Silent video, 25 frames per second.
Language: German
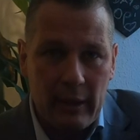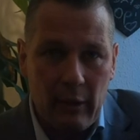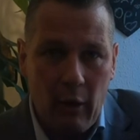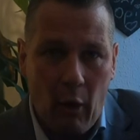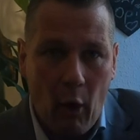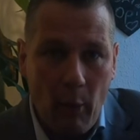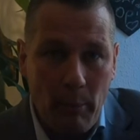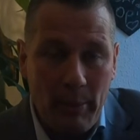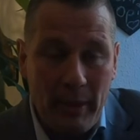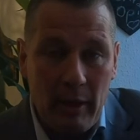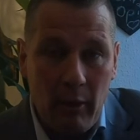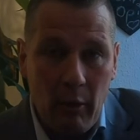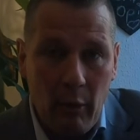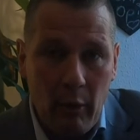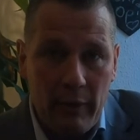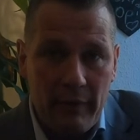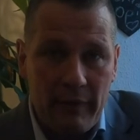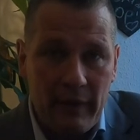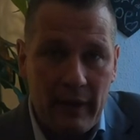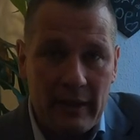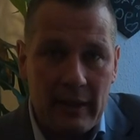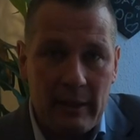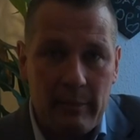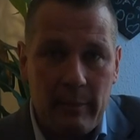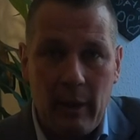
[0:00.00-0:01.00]
den
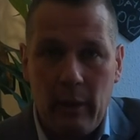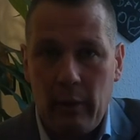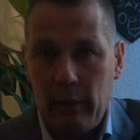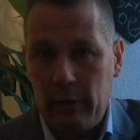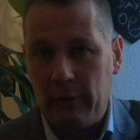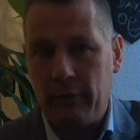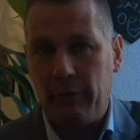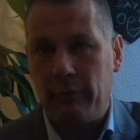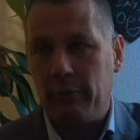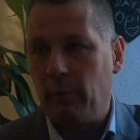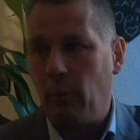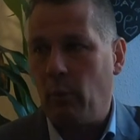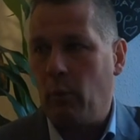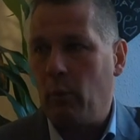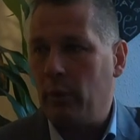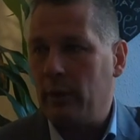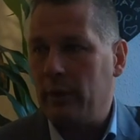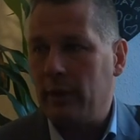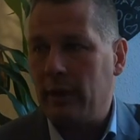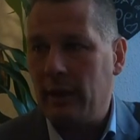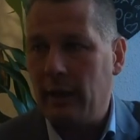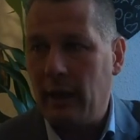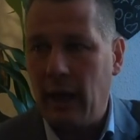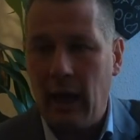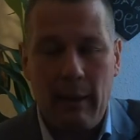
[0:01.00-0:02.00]
Hobbyläufern, die bei uns
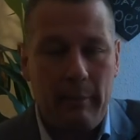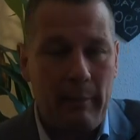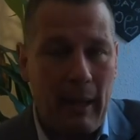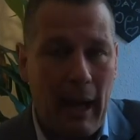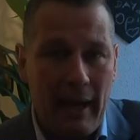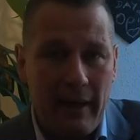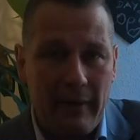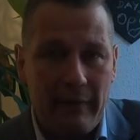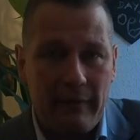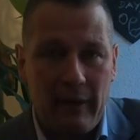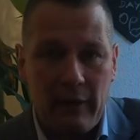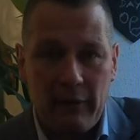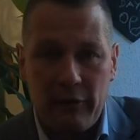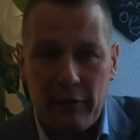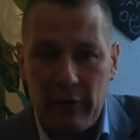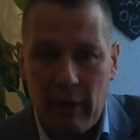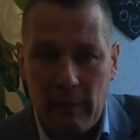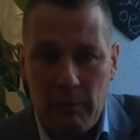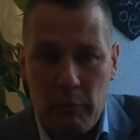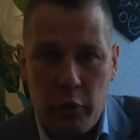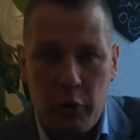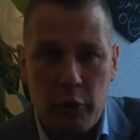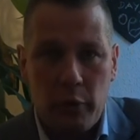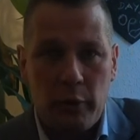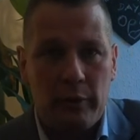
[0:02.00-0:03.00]
wohnen, äh, am einfachsten,
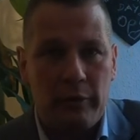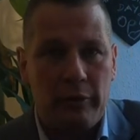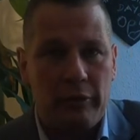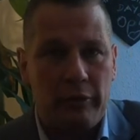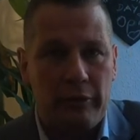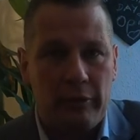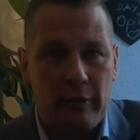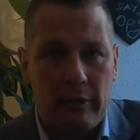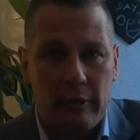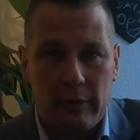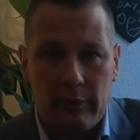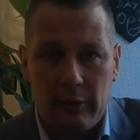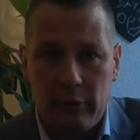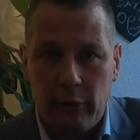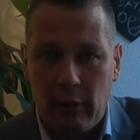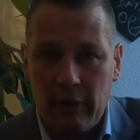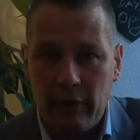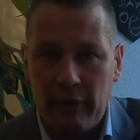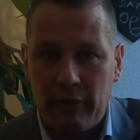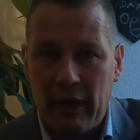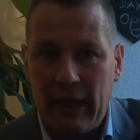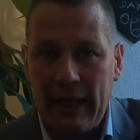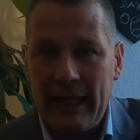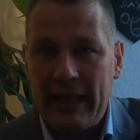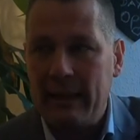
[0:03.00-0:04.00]
am schönsten,
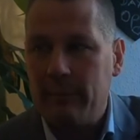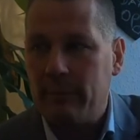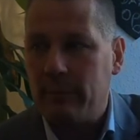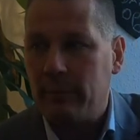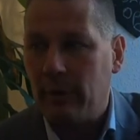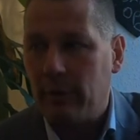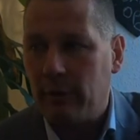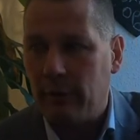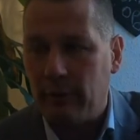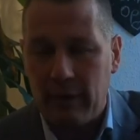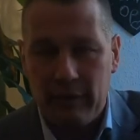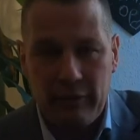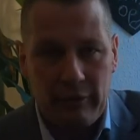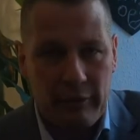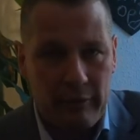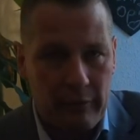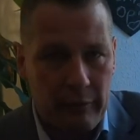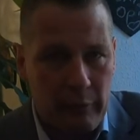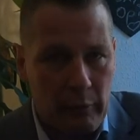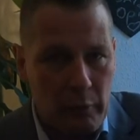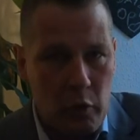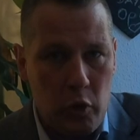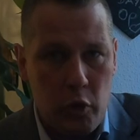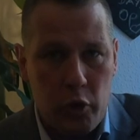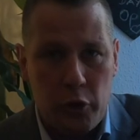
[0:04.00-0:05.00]
tolles Erlebnis, was
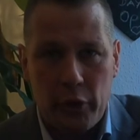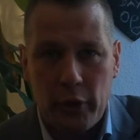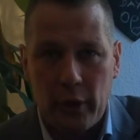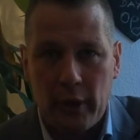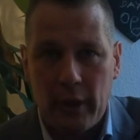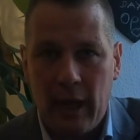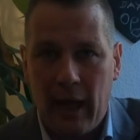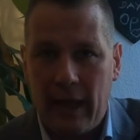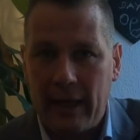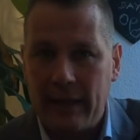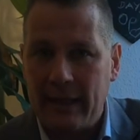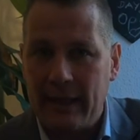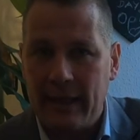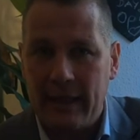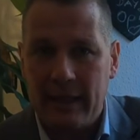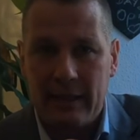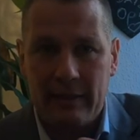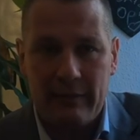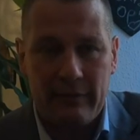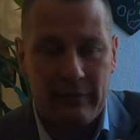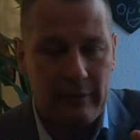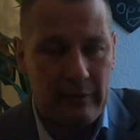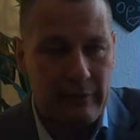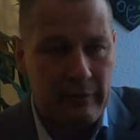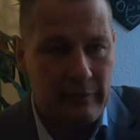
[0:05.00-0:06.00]
Frühstücken
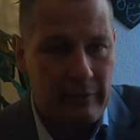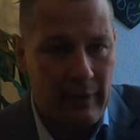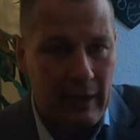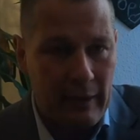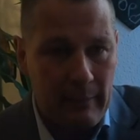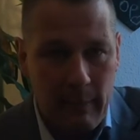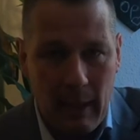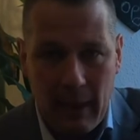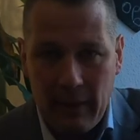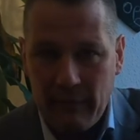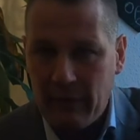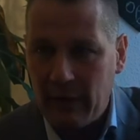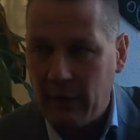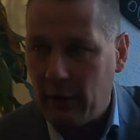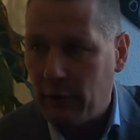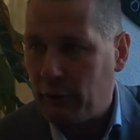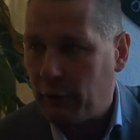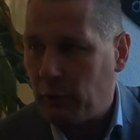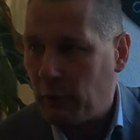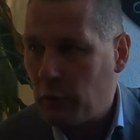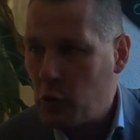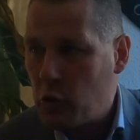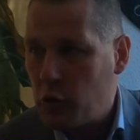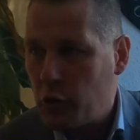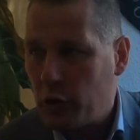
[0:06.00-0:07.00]
angeht, wann machen wir das
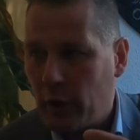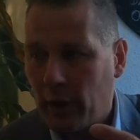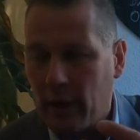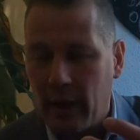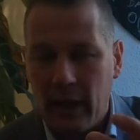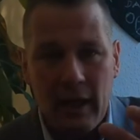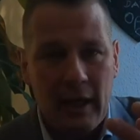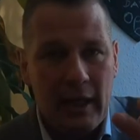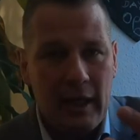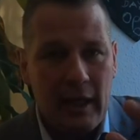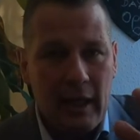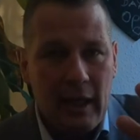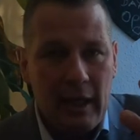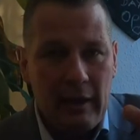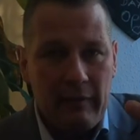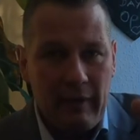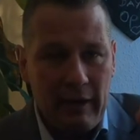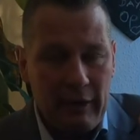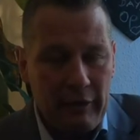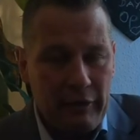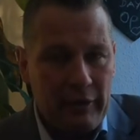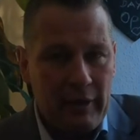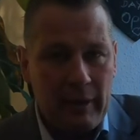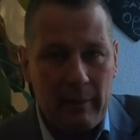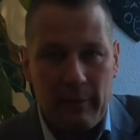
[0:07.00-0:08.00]
Frühstück,
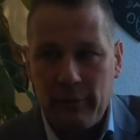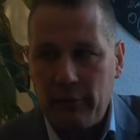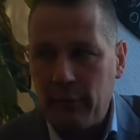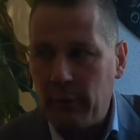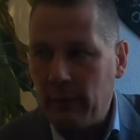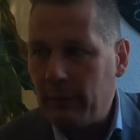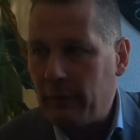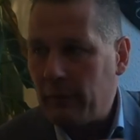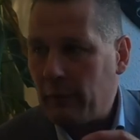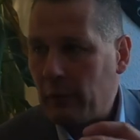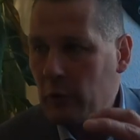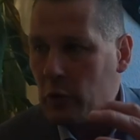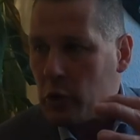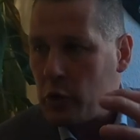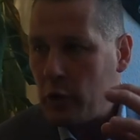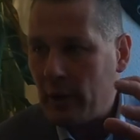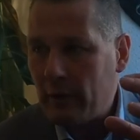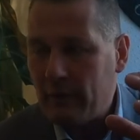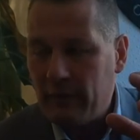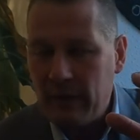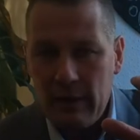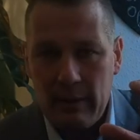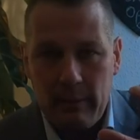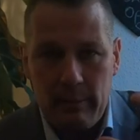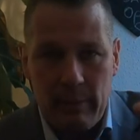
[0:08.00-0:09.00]
was gibt's zum
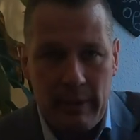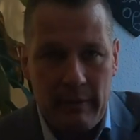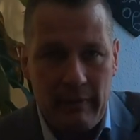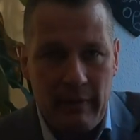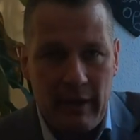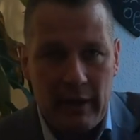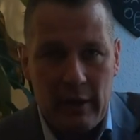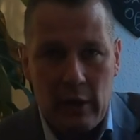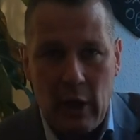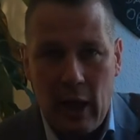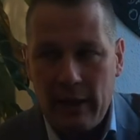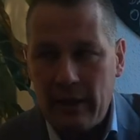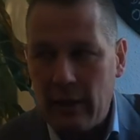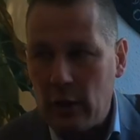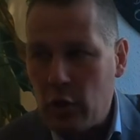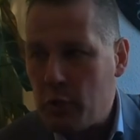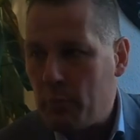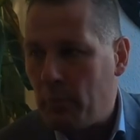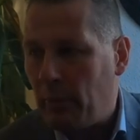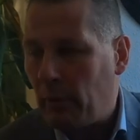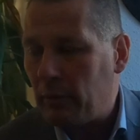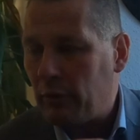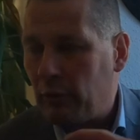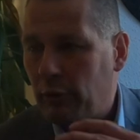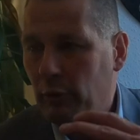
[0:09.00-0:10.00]
Frühstück, wie binden wir die anderen
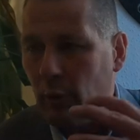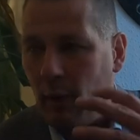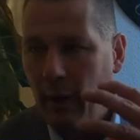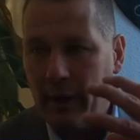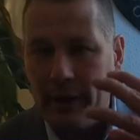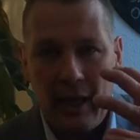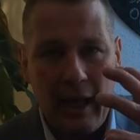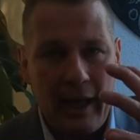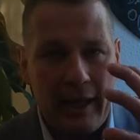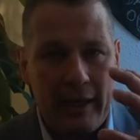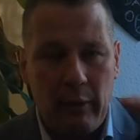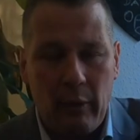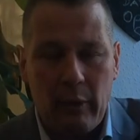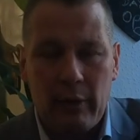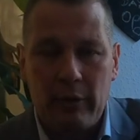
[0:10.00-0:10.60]
Sponsoren ein